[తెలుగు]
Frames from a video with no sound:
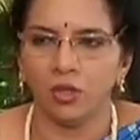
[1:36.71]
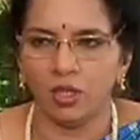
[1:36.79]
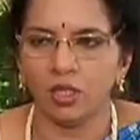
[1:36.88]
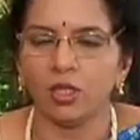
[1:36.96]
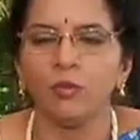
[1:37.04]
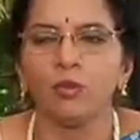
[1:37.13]

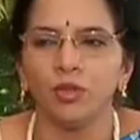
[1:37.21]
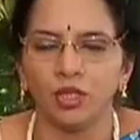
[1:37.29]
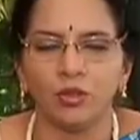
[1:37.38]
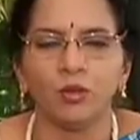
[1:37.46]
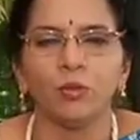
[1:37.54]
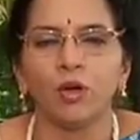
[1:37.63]
కంప్యూటర్
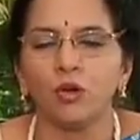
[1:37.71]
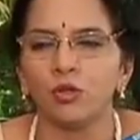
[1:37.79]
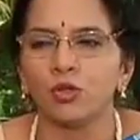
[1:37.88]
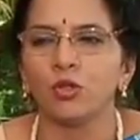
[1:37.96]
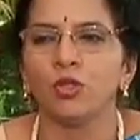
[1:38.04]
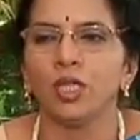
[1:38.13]
మౌస్
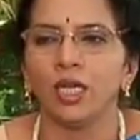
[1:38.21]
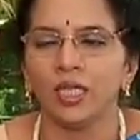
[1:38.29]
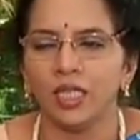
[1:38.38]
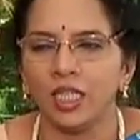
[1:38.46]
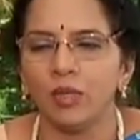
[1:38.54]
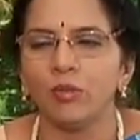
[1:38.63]
తోటి కానీ
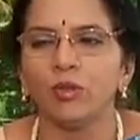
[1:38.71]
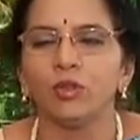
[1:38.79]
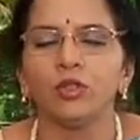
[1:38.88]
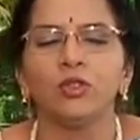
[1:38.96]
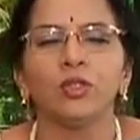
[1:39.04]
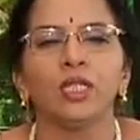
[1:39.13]
కీబోర్డ్
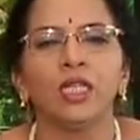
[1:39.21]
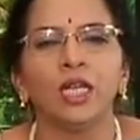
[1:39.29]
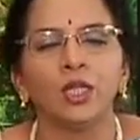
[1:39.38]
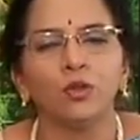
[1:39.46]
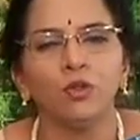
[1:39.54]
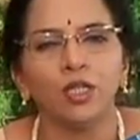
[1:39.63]
తోటి కానీ
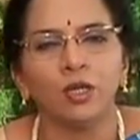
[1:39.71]
ఎక్కువగా